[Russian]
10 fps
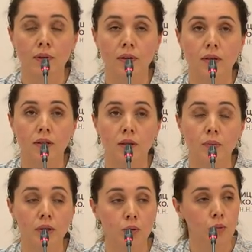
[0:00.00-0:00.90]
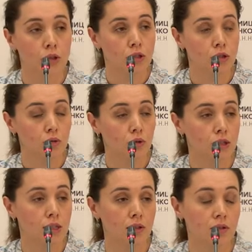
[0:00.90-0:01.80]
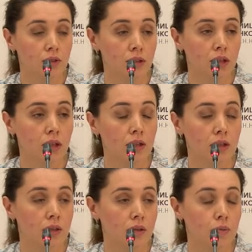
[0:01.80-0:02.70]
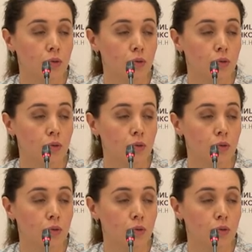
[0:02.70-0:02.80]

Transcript: А, и поэтому большинство исследований э,